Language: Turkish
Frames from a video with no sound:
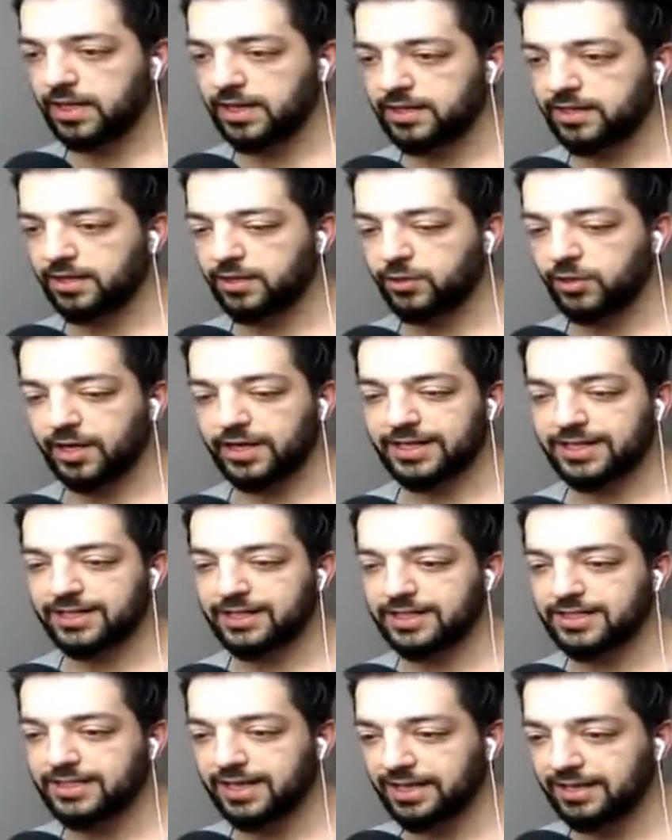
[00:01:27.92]
Tekrar o
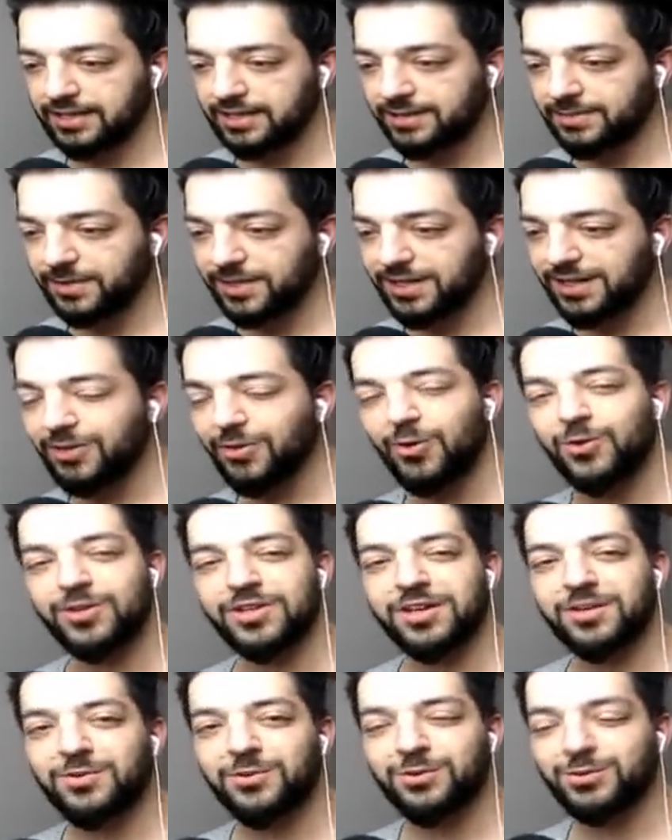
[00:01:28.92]
arkadaşı aldık. Beyler
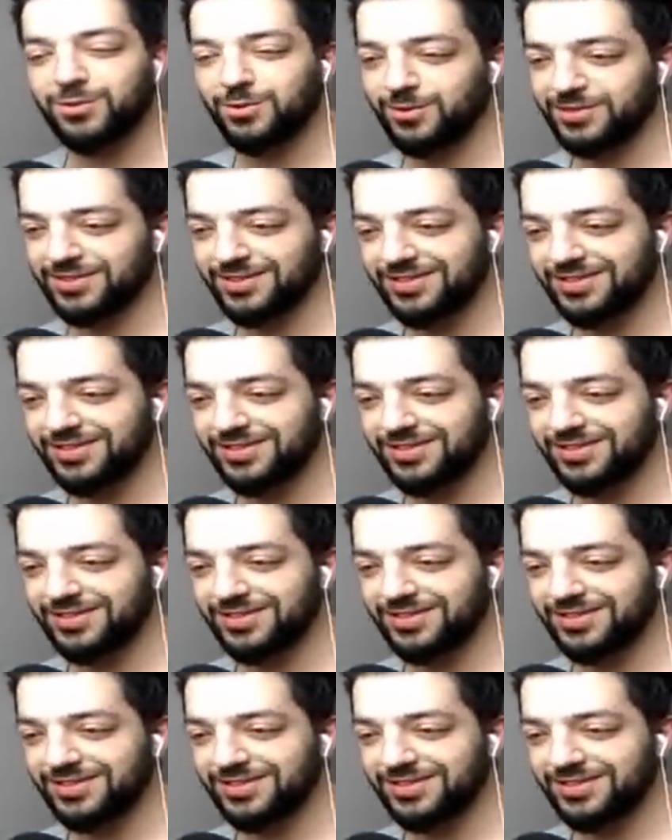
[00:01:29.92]
OG kurdun